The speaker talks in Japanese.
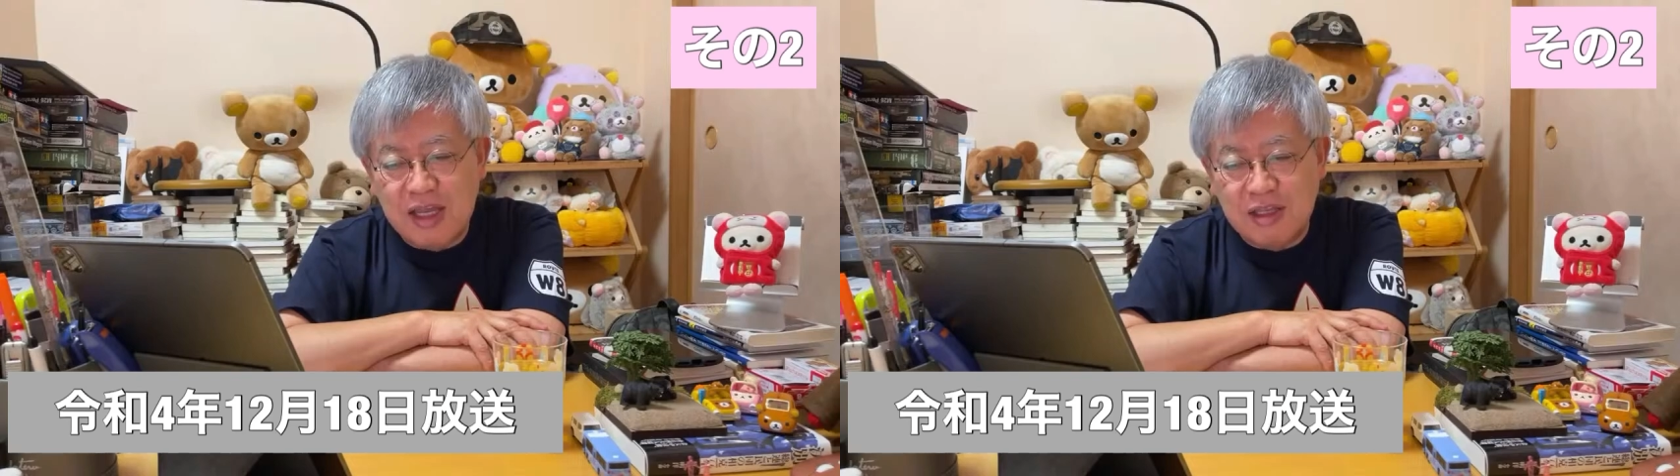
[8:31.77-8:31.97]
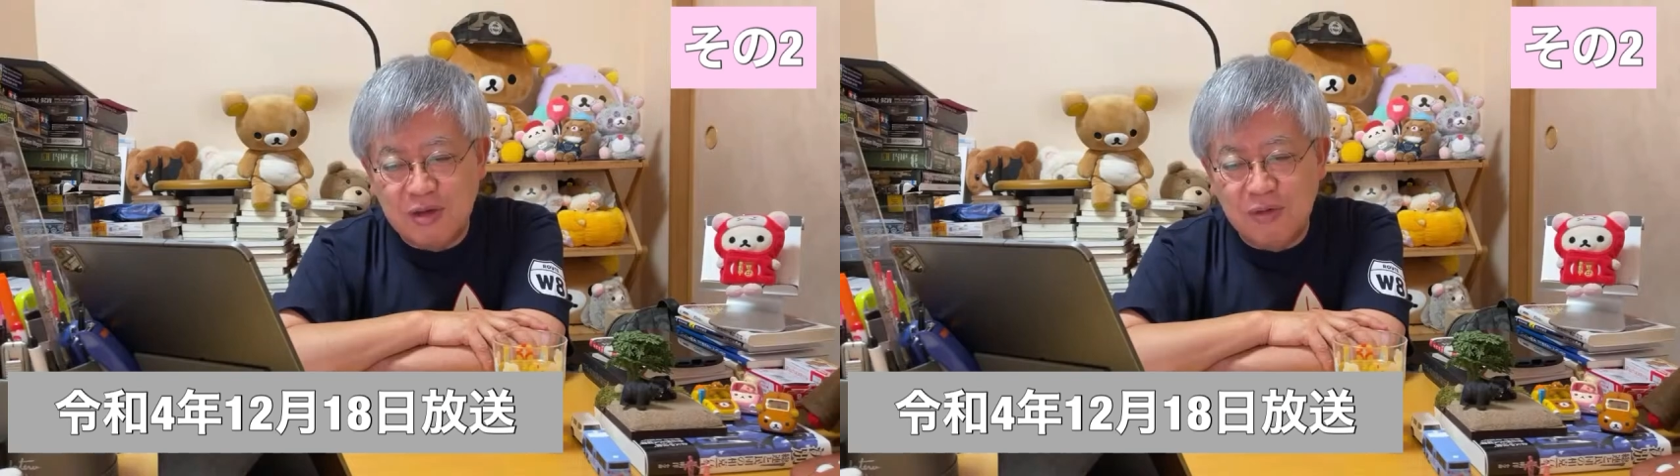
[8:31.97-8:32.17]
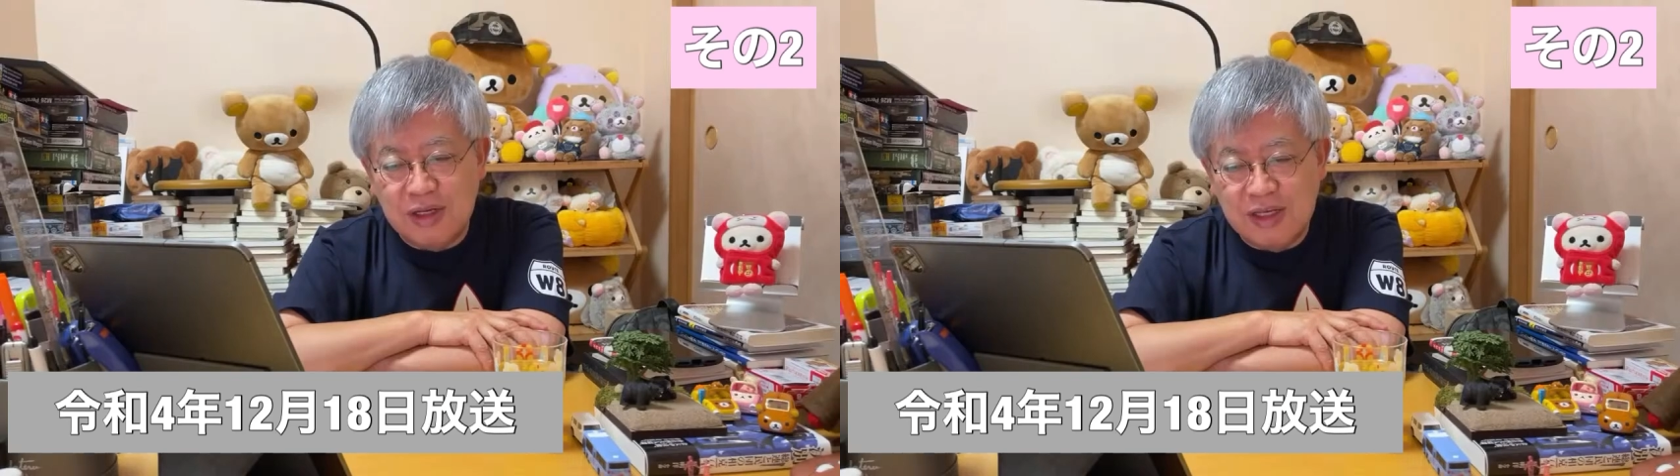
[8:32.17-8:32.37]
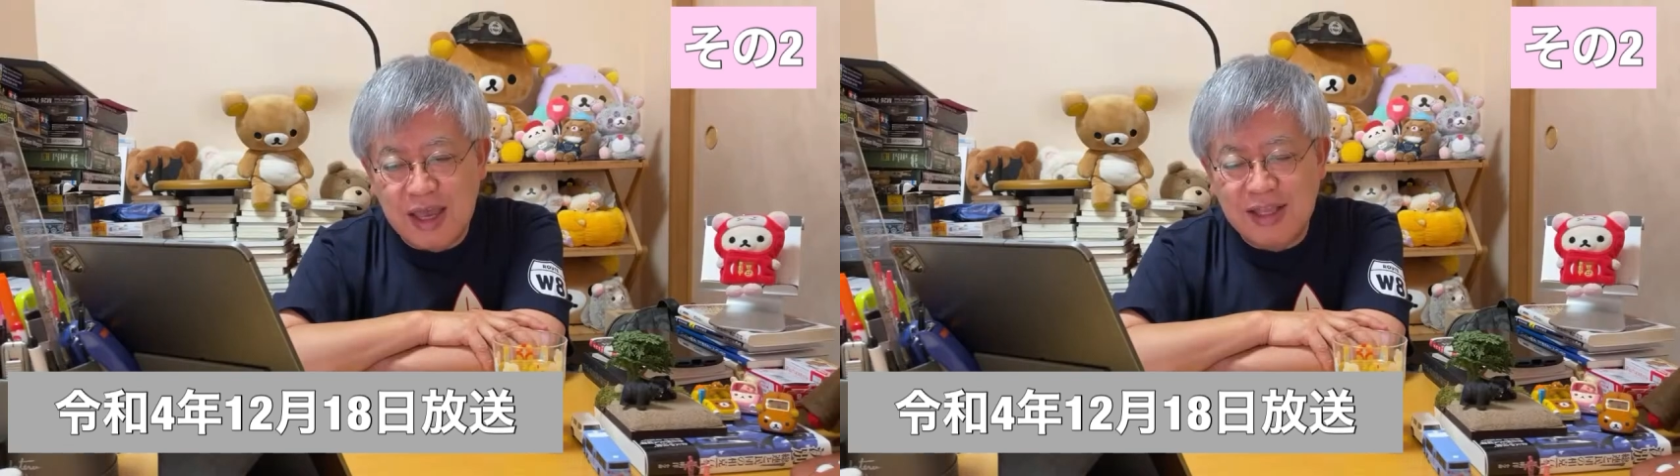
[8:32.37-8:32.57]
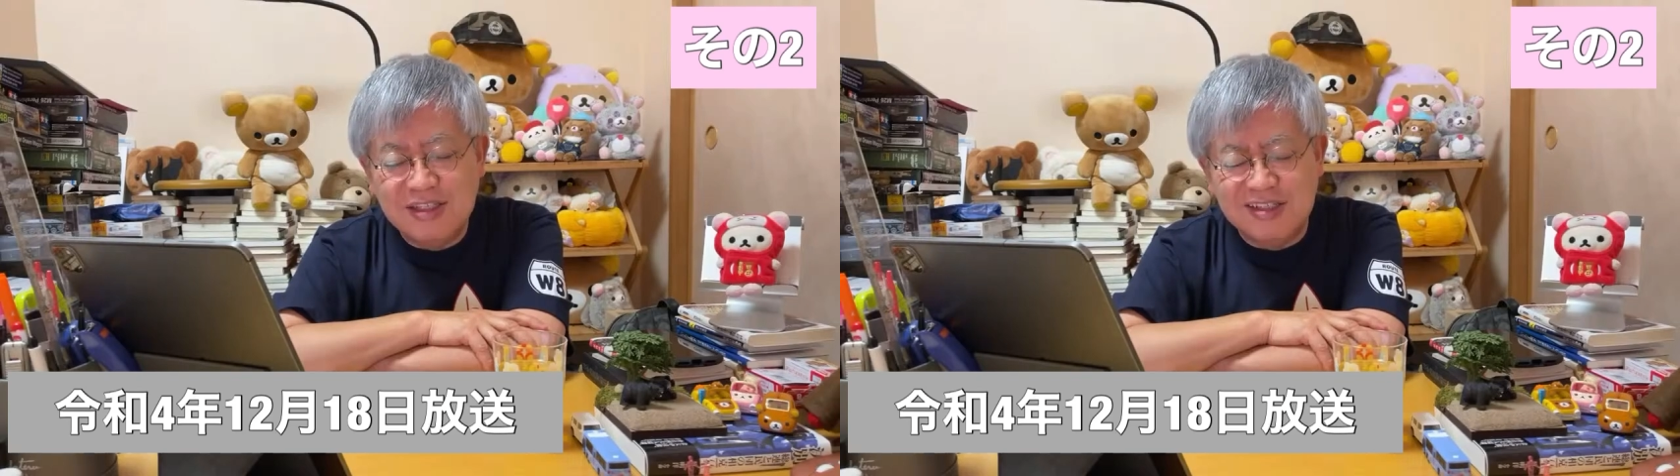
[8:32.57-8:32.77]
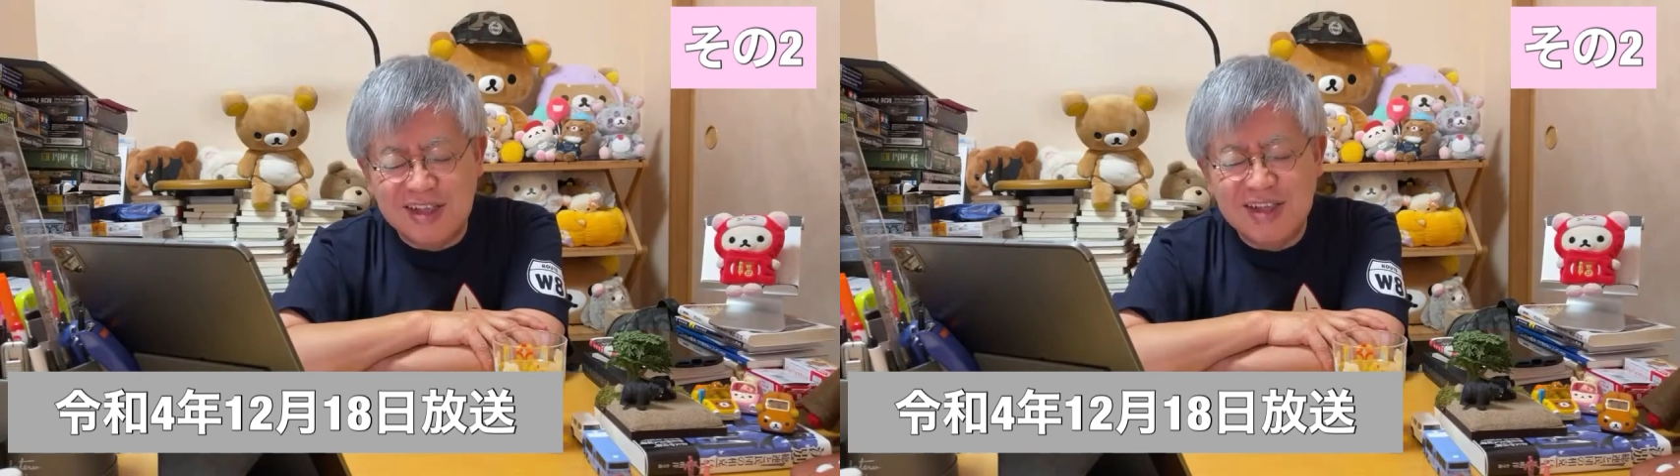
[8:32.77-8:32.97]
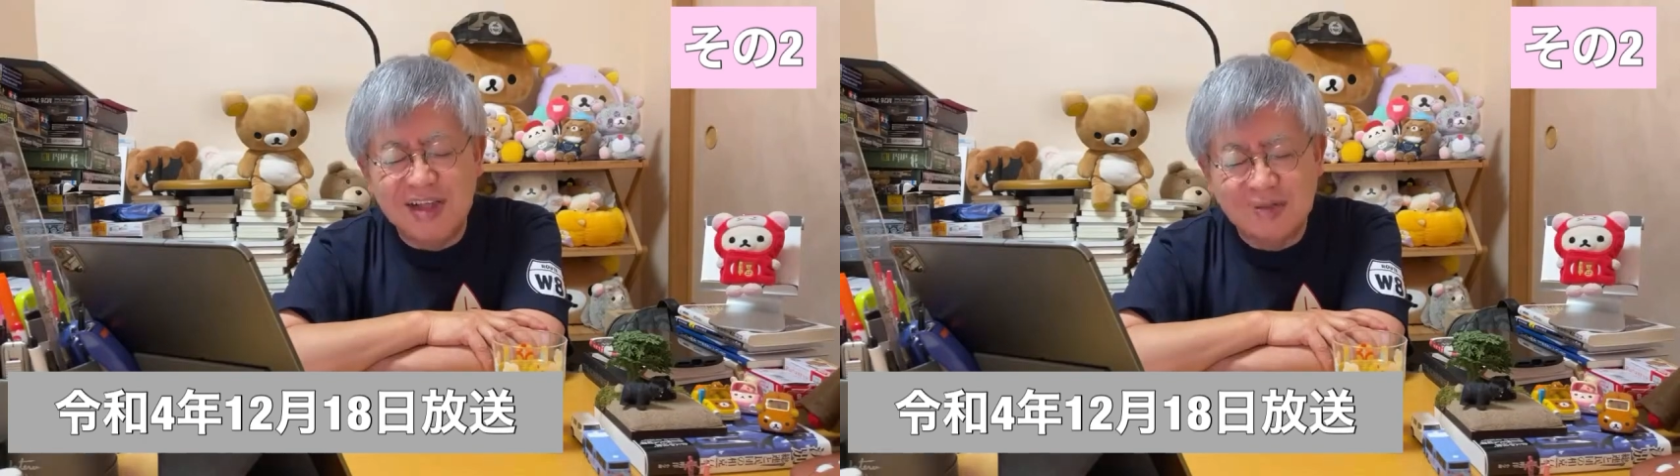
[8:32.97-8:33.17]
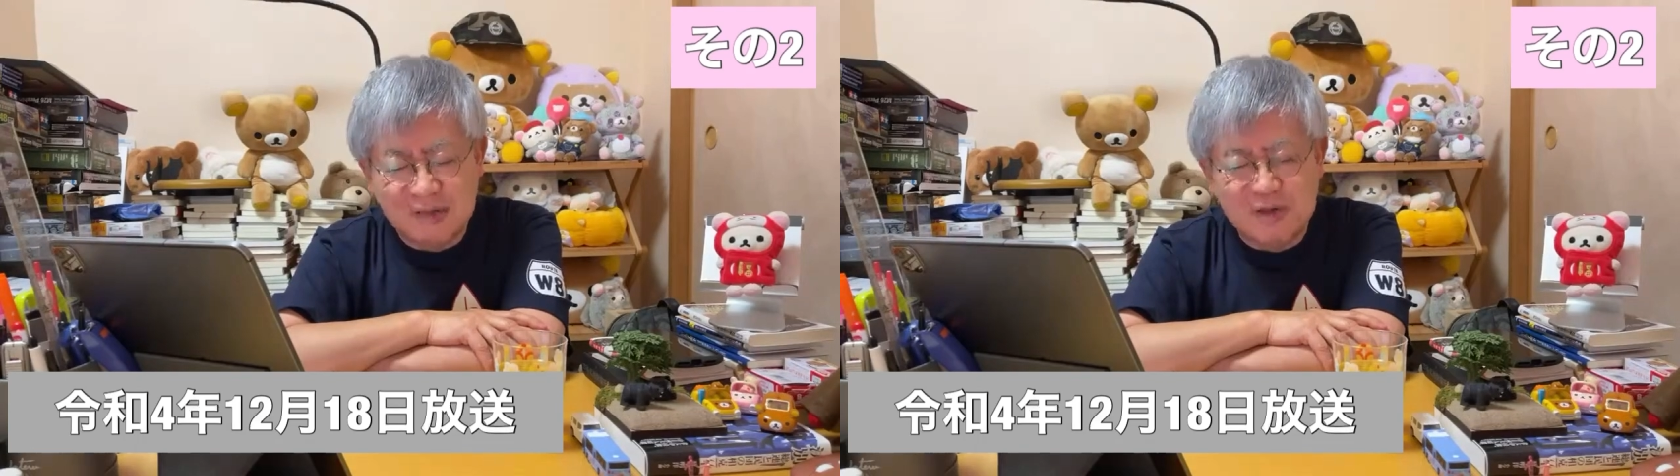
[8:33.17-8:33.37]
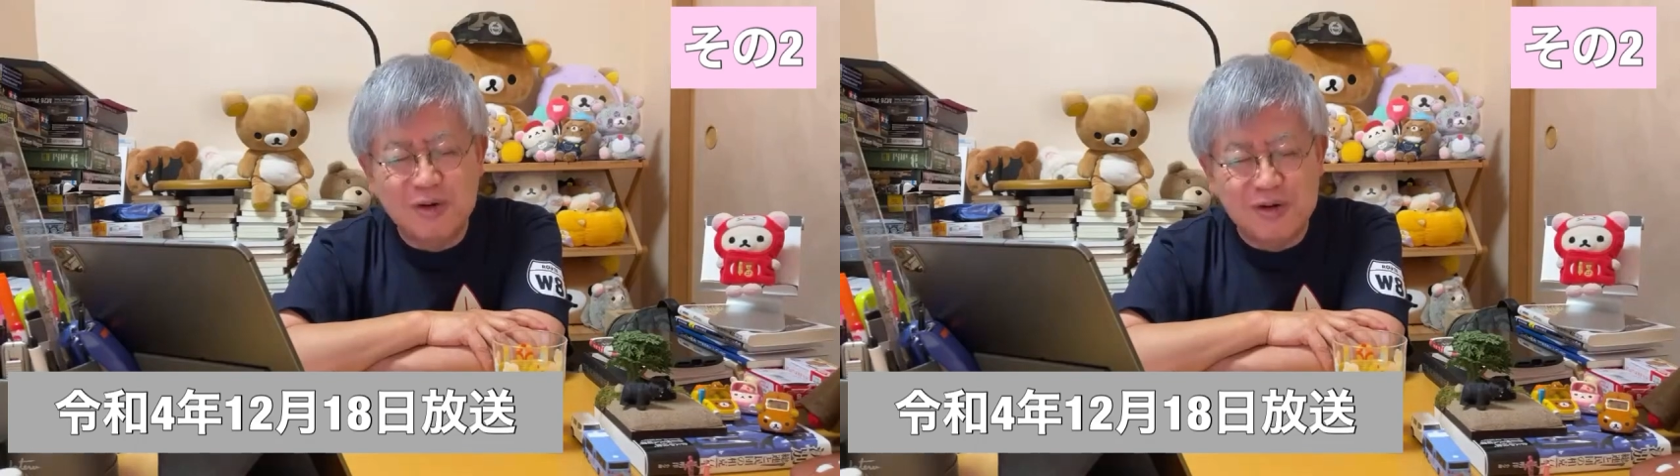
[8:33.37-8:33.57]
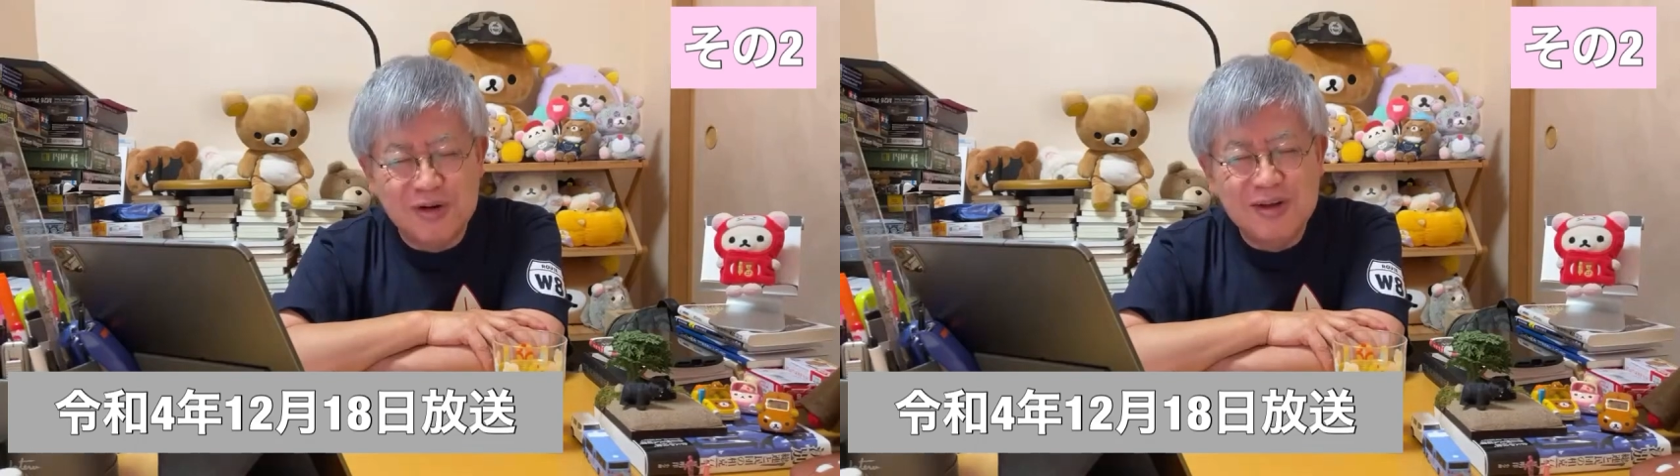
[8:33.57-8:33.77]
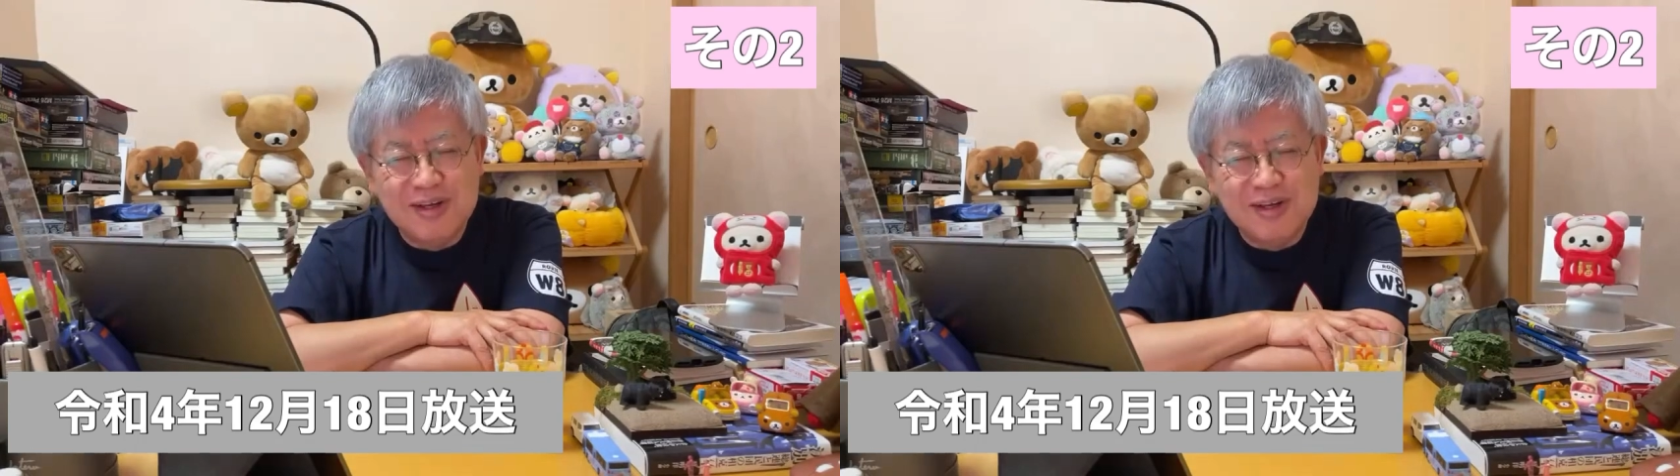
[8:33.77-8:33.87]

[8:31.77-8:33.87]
あえて今日はエッチ殿下にしましょ